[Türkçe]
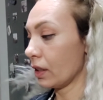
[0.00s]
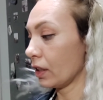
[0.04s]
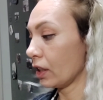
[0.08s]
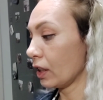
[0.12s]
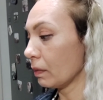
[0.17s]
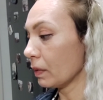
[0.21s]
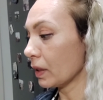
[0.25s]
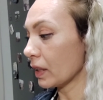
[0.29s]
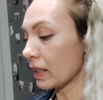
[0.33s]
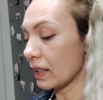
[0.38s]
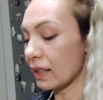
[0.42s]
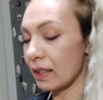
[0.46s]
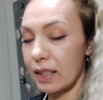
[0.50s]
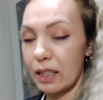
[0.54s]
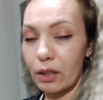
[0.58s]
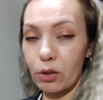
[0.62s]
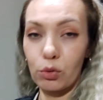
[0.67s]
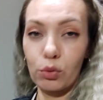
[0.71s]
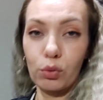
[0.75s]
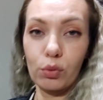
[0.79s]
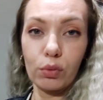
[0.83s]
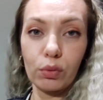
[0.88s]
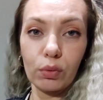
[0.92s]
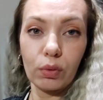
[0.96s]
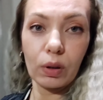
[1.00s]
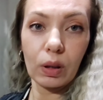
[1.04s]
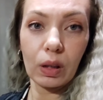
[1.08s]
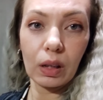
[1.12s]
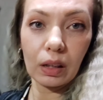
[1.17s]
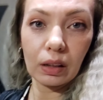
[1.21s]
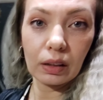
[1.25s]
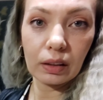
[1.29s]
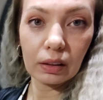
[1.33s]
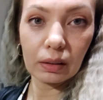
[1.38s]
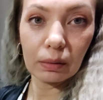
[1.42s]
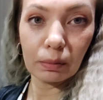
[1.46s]
Şimdi size şu
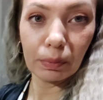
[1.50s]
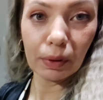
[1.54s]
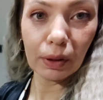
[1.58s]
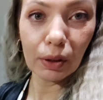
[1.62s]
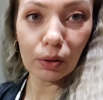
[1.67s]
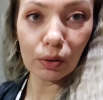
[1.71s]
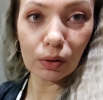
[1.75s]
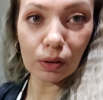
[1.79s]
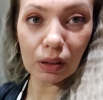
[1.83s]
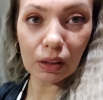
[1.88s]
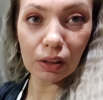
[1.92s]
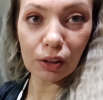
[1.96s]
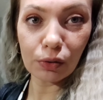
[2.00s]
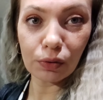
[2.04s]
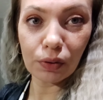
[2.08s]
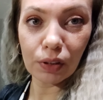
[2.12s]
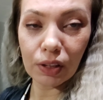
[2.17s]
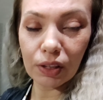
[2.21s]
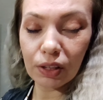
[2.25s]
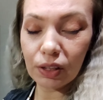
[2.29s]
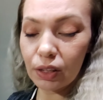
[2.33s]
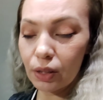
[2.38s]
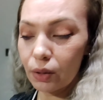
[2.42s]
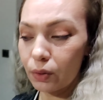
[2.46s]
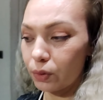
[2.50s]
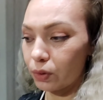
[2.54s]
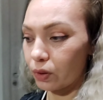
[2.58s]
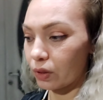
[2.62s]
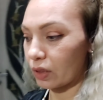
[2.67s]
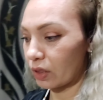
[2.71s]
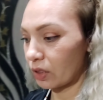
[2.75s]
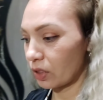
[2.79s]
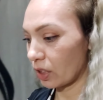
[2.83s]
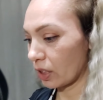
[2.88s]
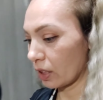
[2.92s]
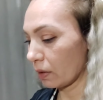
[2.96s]
Migros alışverişimi
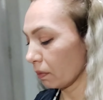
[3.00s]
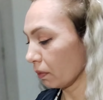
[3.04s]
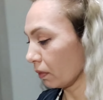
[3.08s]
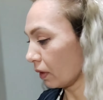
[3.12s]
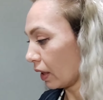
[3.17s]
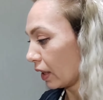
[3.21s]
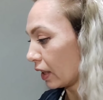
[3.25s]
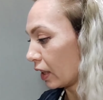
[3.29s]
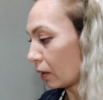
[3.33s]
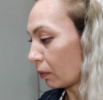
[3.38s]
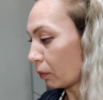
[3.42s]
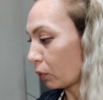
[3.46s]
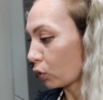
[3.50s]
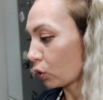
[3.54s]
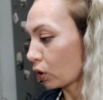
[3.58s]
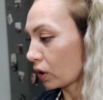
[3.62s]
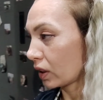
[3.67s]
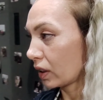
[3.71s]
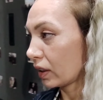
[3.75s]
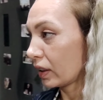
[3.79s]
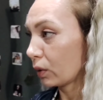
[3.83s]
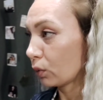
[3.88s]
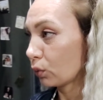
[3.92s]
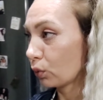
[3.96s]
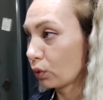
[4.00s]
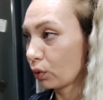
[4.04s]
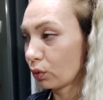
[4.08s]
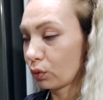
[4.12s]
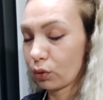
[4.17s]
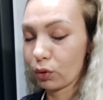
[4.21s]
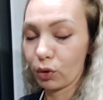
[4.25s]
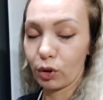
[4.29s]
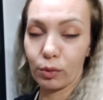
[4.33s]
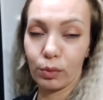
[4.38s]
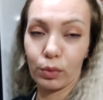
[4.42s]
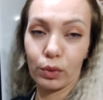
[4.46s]
göstereceğim. Hala poşetiyle duruyor
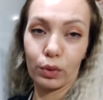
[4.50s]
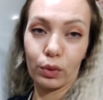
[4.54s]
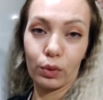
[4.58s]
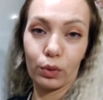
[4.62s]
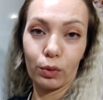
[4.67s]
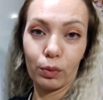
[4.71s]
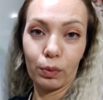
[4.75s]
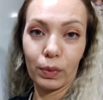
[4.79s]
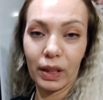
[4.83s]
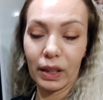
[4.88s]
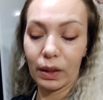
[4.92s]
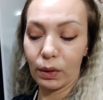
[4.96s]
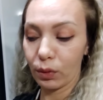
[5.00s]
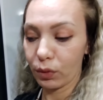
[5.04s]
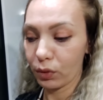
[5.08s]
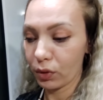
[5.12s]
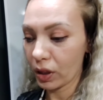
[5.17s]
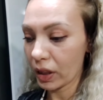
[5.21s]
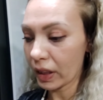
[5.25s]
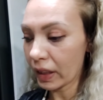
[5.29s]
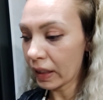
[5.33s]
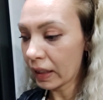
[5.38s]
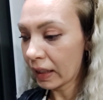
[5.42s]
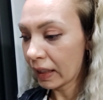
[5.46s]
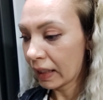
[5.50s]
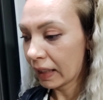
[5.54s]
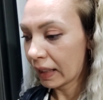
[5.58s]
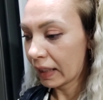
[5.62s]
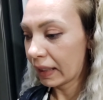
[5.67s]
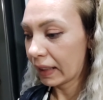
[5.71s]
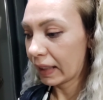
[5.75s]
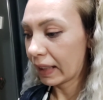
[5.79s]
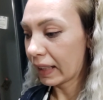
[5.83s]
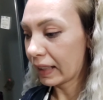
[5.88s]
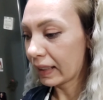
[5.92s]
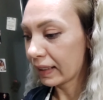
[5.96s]
çünkü burada onu bir an önce
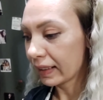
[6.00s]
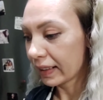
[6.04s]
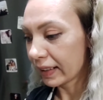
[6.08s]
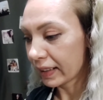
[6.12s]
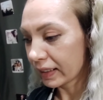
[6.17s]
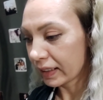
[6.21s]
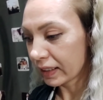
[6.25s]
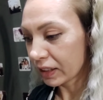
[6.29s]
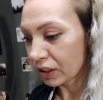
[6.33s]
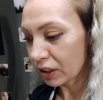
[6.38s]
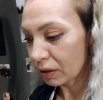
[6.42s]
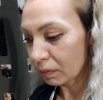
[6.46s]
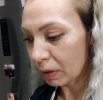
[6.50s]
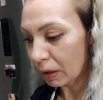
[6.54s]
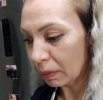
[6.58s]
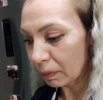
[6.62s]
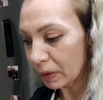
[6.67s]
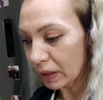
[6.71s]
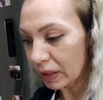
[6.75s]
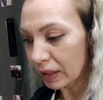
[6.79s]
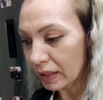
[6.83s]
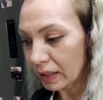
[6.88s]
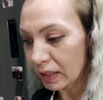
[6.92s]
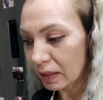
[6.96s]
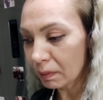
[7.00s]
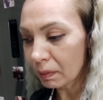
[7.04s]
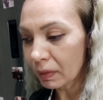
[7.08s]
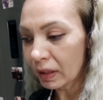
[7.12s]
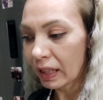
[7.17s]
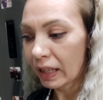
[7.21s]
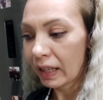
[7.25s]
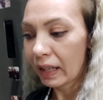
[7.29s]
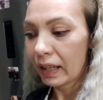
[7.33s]
yerine yerleştirmem lazım.